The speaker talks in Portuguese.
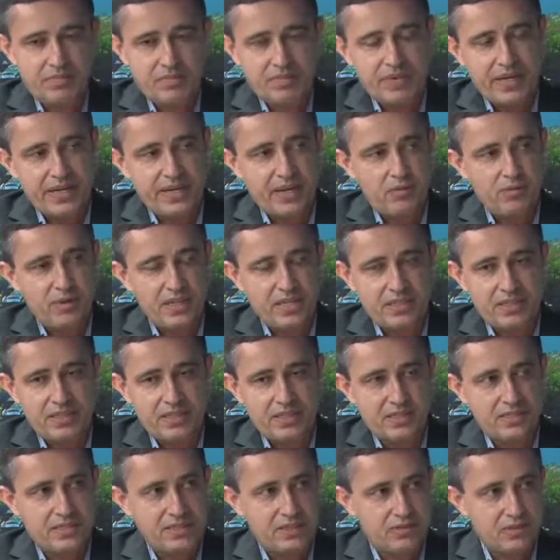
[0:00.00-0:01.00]
Pegar uma
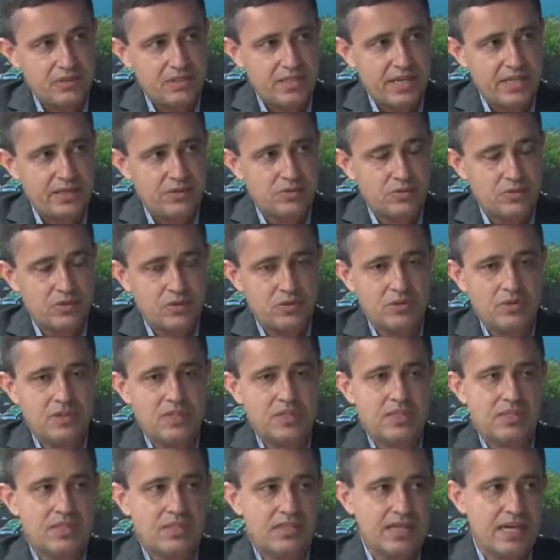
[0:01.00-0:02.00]
criança do interior,
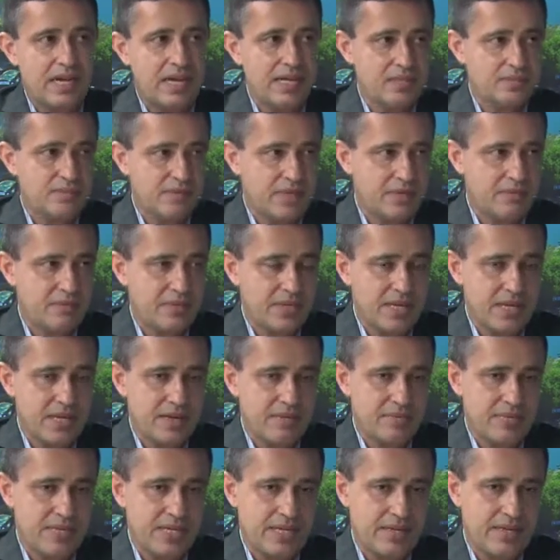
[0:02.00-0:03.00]
traz
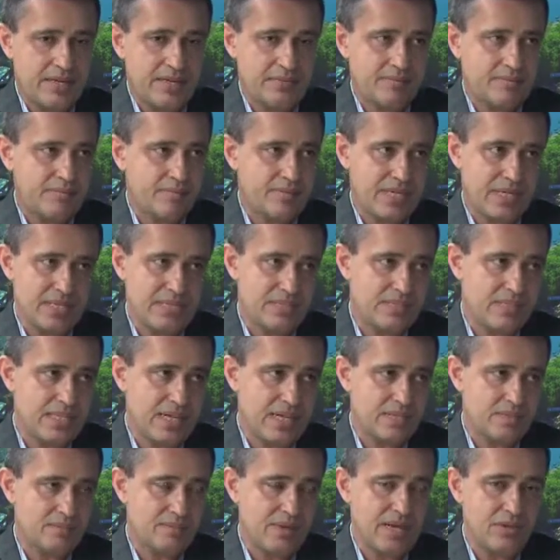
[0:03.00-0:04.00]
para
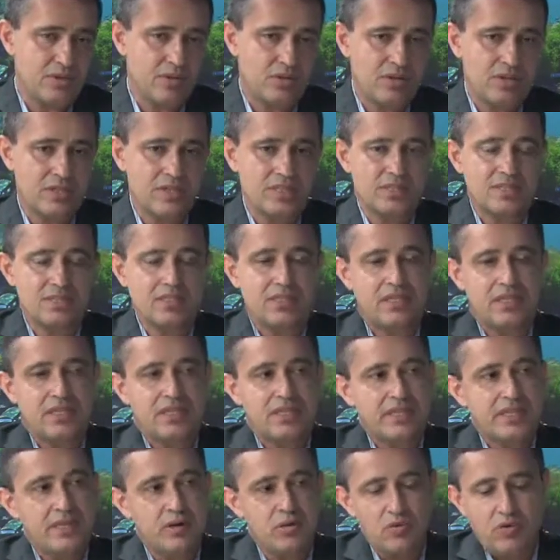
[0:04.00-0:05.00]
cidades maiores
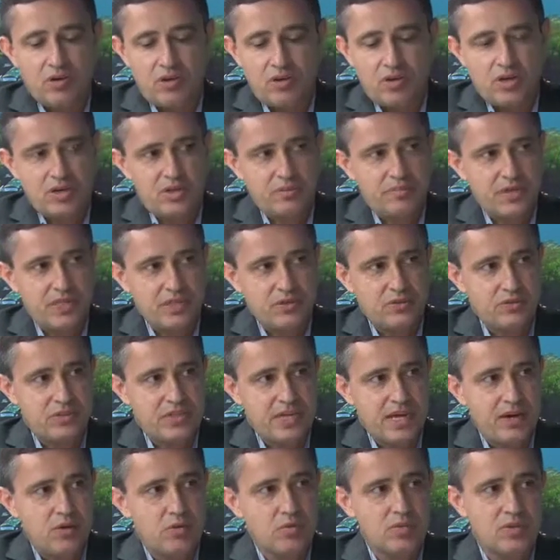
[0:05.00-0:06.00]
não coloca para
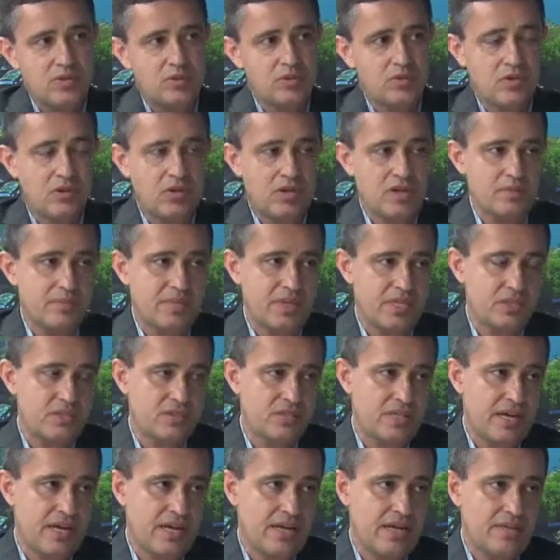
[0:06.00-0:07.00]
estudar, ou quando coloca para
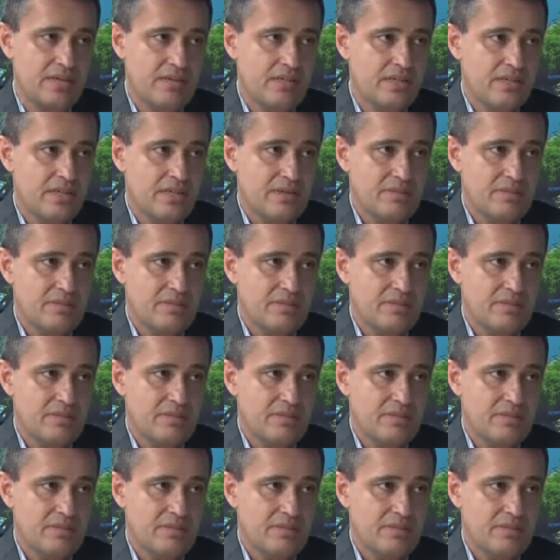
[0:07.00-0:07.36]
estudar,